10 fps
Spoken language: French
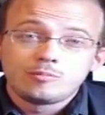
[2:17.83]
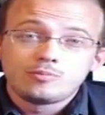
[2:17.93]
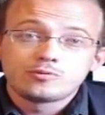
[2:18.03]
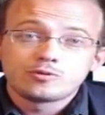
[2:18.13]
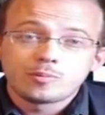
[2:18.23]

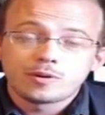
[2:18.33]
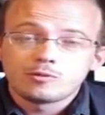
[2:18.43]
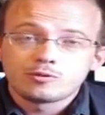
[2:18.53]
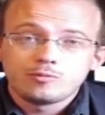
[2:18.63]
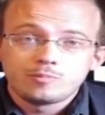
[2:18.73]
plus que
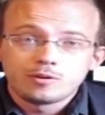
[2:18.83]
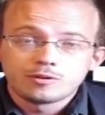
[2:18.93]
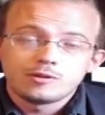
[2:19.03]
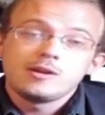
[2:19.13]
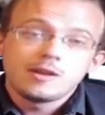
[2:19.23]

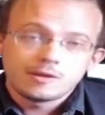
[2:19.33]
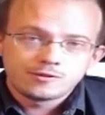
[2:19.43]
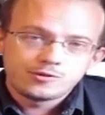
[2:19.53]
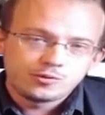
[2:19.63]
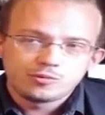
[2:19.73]
préoccupante et la
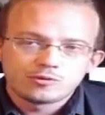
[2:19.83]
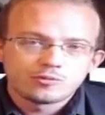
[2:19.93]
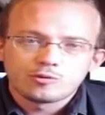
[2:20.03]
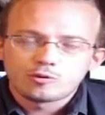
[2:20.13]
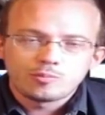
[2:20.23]

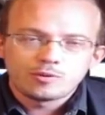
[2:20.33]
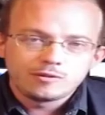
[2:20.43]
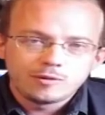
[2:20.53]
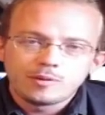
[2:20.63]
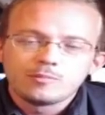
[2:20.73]
situation
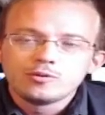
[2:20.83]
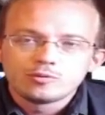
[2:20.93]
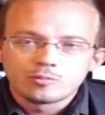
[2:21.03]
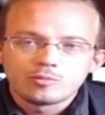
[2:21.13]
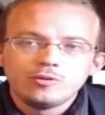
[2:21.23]
européenne n'est pas
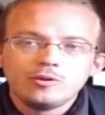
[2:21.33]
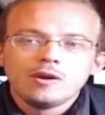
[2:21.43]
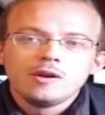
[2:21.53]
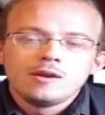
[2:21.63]
mieux non plus.